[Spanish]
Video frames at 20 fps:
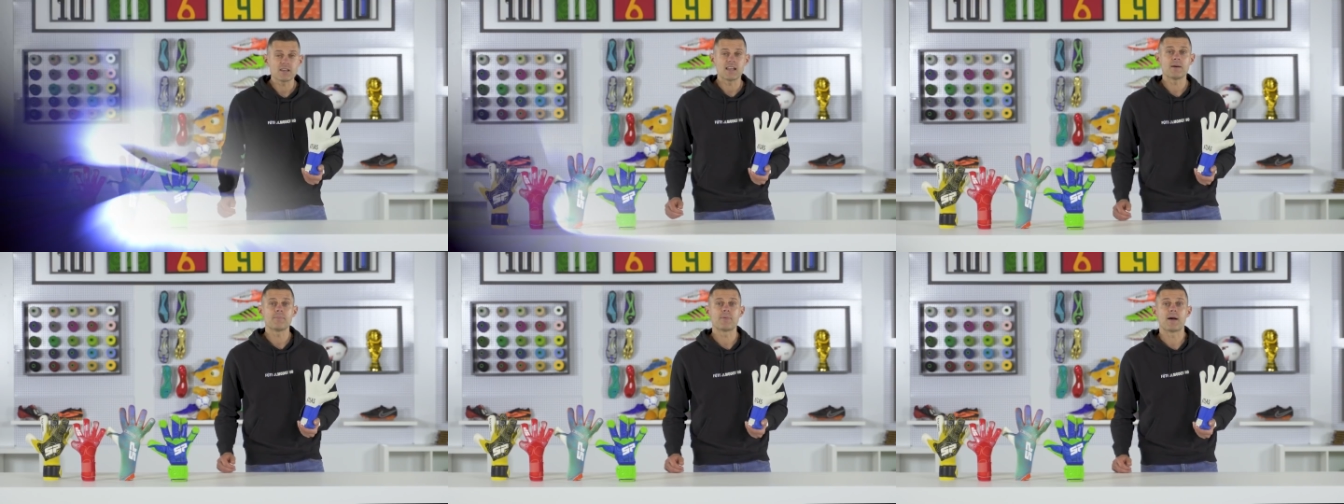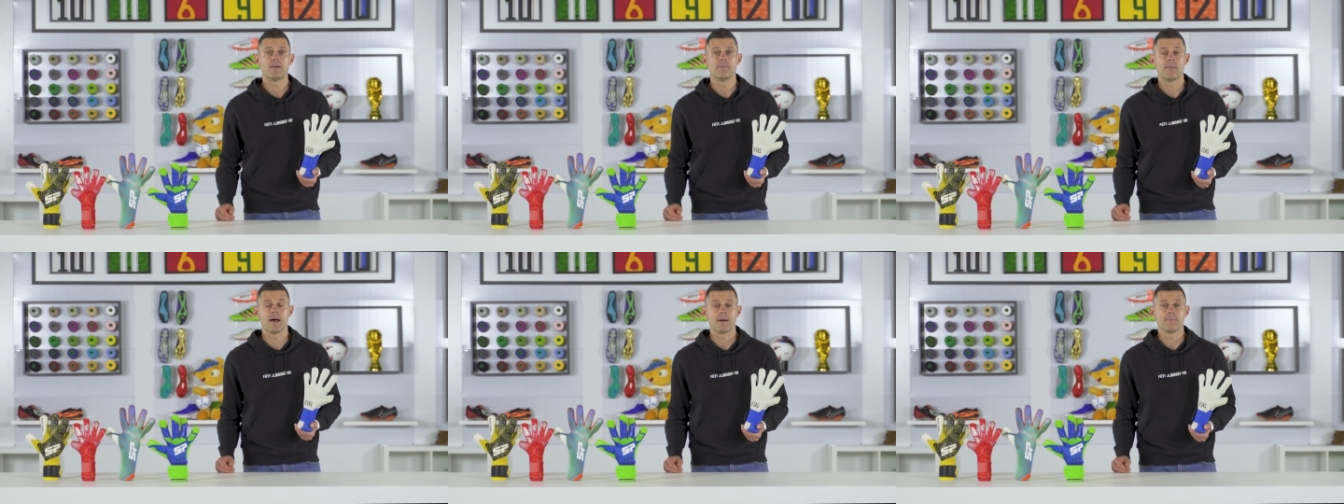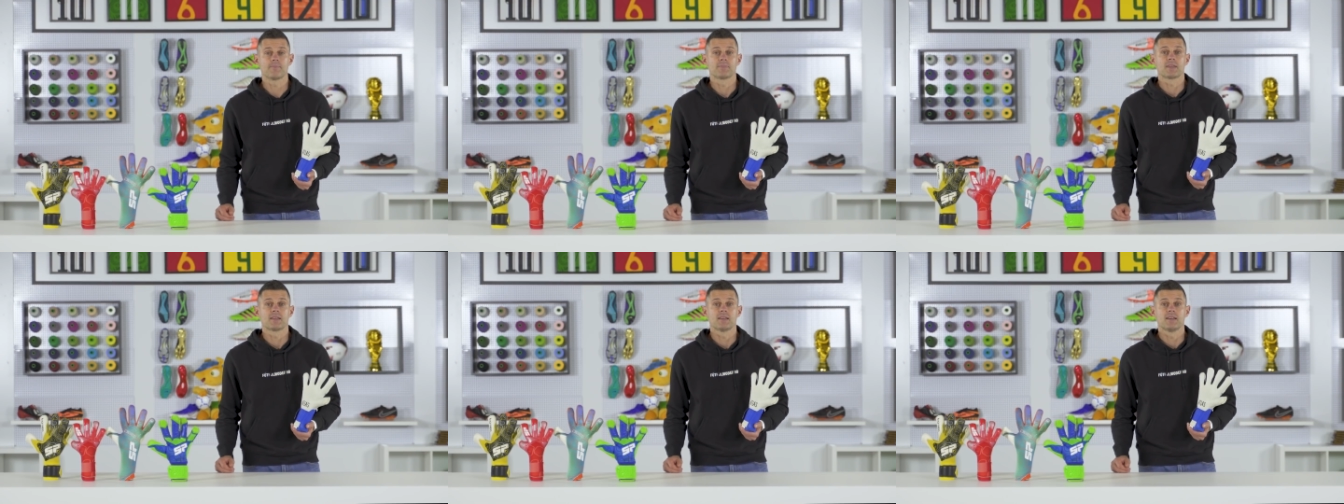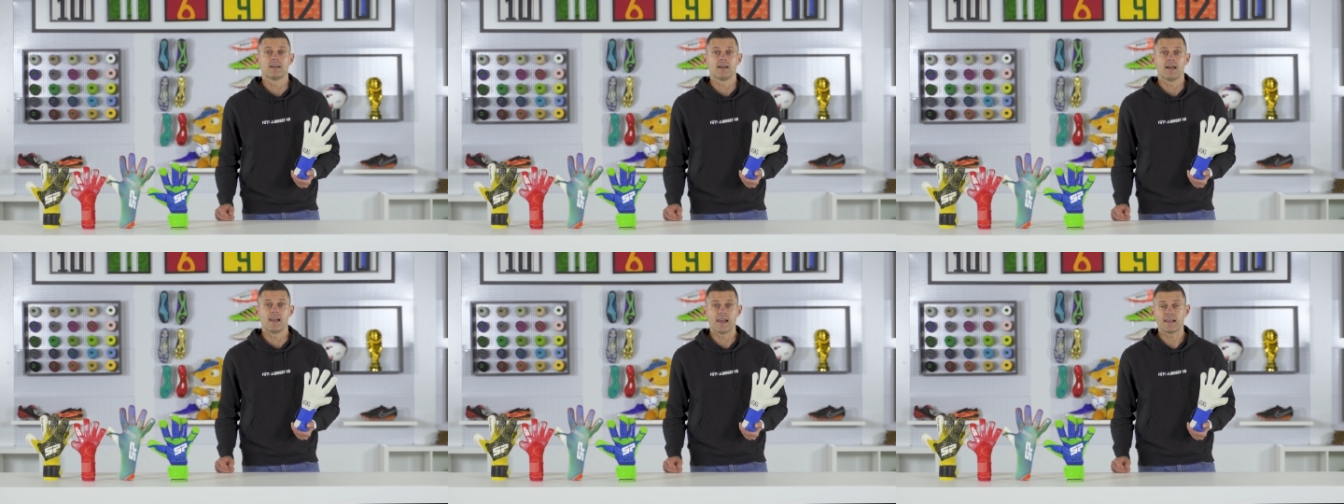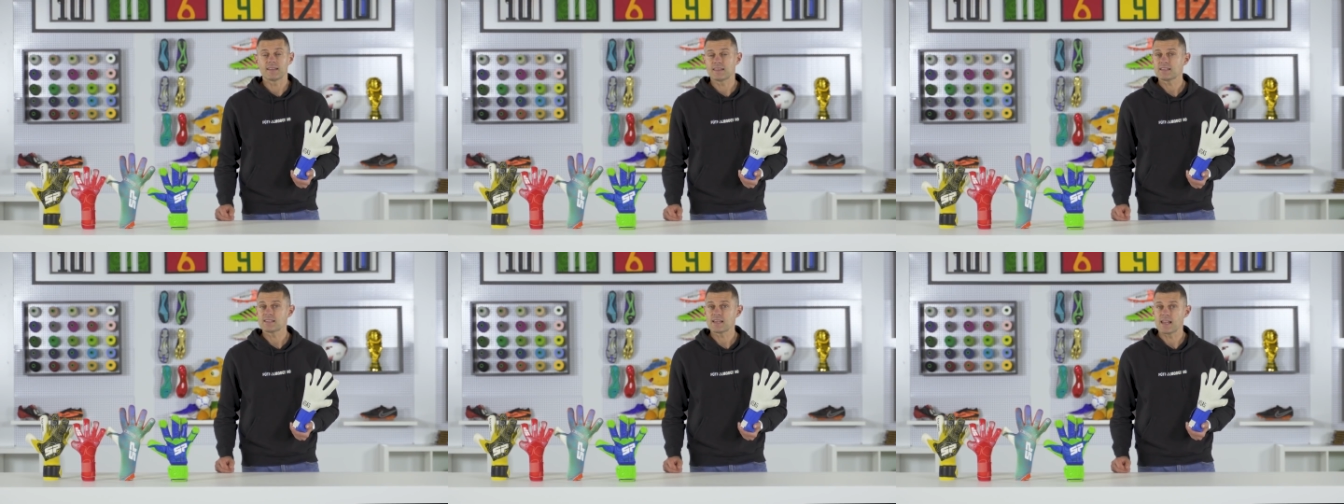a la palma.
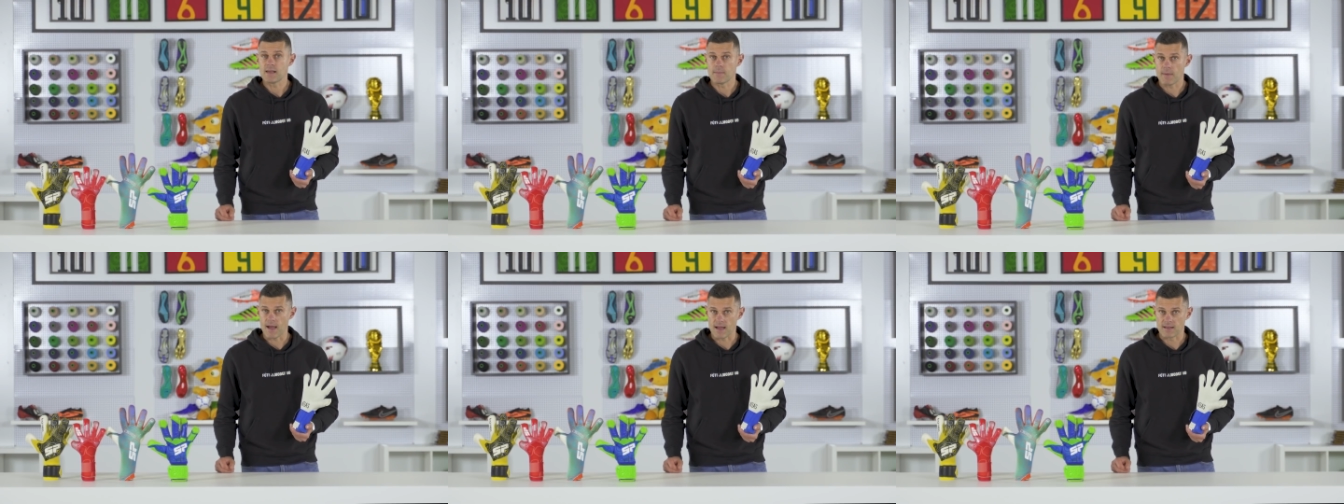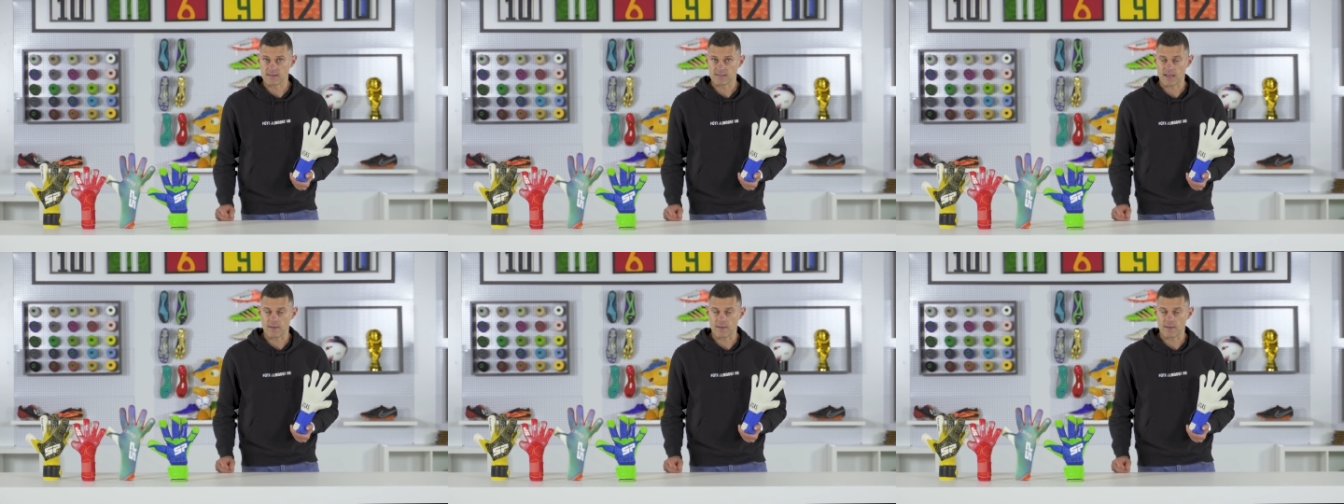Látex alemán.